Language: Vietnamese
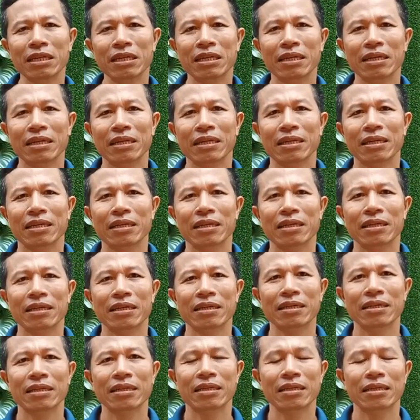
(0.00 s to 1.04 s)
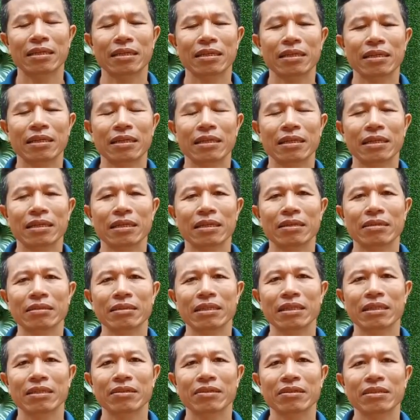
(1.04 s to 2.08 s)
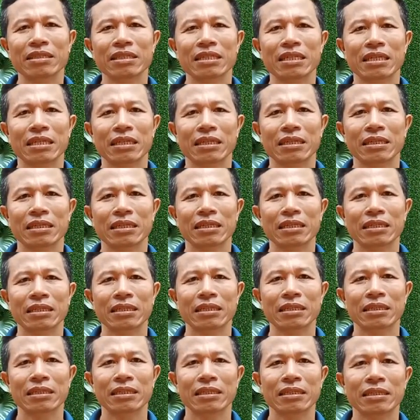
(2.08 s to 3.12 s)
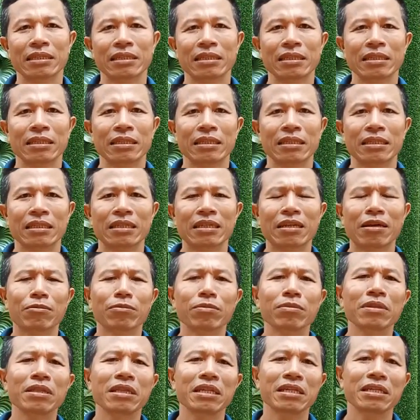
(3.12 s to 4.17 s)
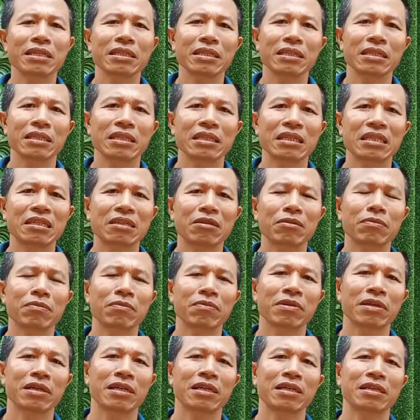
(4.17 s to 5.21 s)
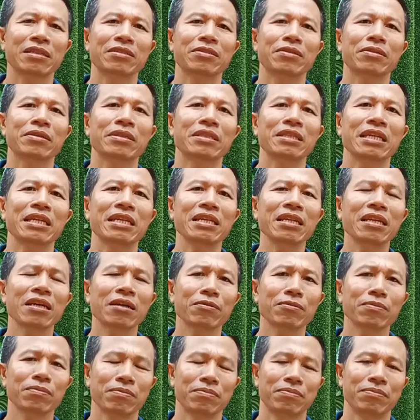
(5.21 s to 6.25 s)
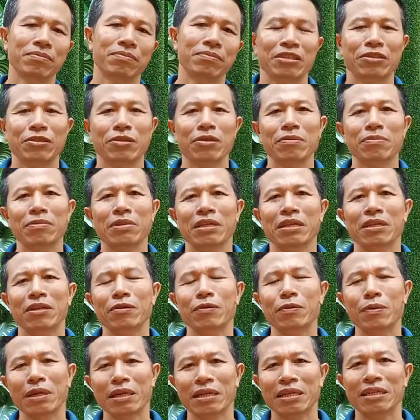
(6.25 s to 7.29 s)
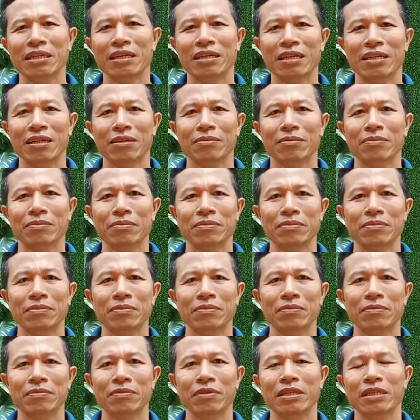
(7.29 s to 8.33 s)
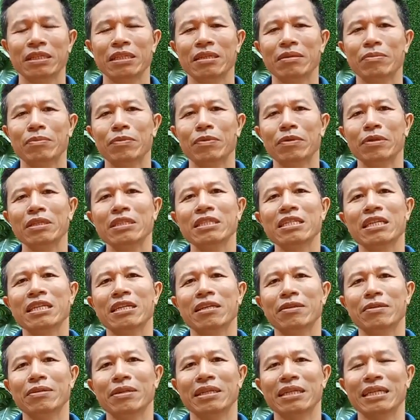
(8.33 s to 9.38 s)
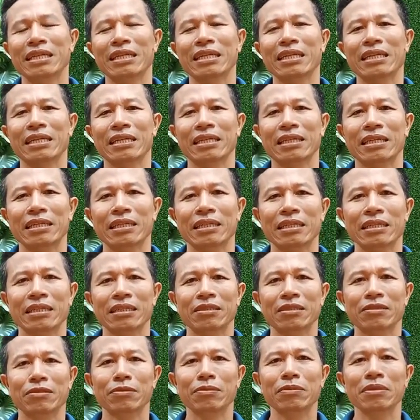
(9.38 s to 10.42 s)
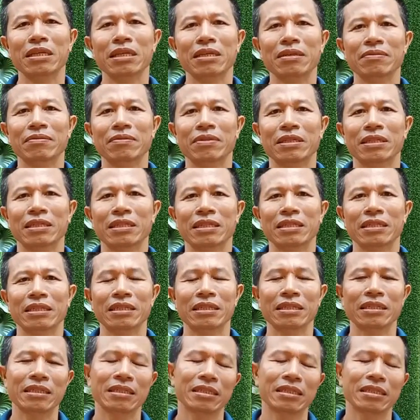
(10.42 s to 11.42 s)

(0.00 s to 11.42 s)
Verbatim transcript: ta có thể nói rằng nóng tính không phải là do tính nóng, mà cho mình cái quyền được nóng. Vậy thì muốn rèn luyện cái này, chúng ta phải,